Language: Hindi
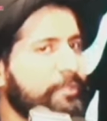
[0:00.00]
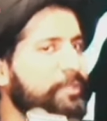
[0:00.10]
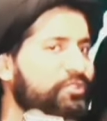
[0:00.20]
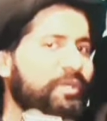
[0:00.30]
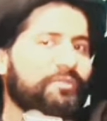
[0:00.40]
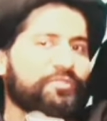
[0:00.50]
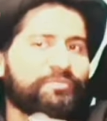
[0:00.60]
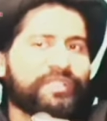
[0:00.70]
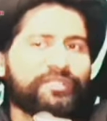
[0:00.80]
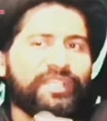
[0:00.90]
कहा नहीं फिर
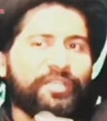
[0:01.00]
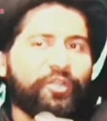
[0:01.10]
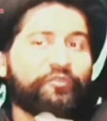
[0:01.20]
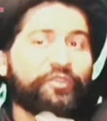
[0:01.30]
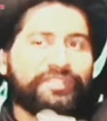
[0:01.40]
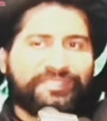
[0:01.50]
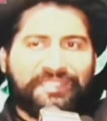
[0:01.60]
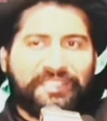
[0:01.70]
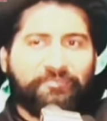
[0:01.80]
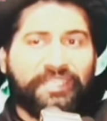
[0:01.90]
तुम्हारे वजूद में
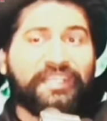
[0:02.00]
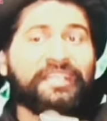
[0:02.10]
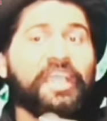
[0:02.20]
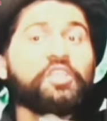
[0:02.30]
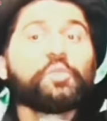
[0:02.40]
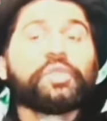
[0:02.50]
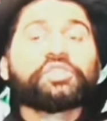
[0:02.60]
कॉन्फिडेंस नहीं है मैंने कहा ना